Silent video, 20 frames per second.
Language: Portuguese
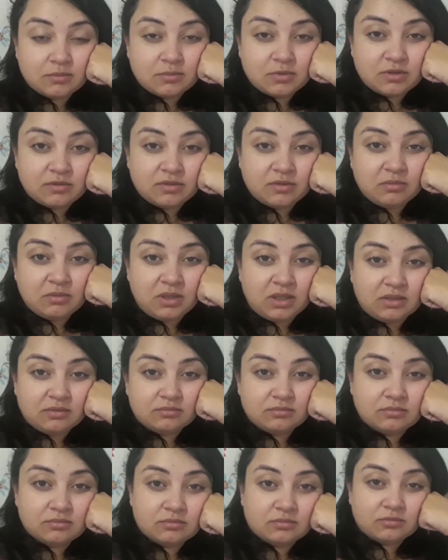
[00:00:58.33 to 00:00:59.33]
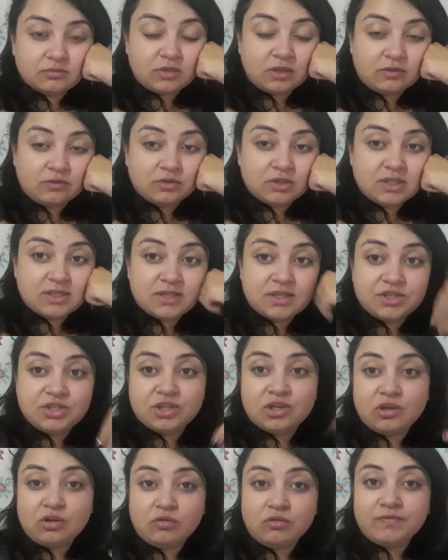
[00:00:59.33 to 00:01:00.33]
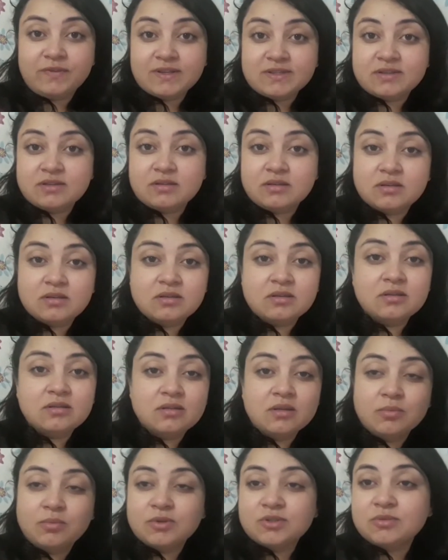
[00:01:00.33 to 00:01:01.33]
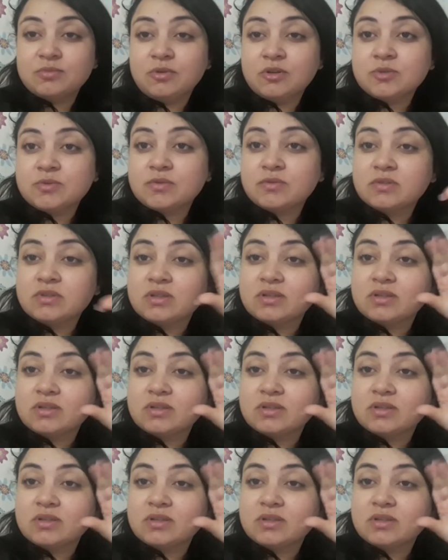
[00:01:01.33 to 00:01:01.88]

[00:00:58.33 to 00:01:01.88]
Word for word: Mas vamos lá. Eu vou decidir o que, que eu vou fazer aqui e depois eu mostro pra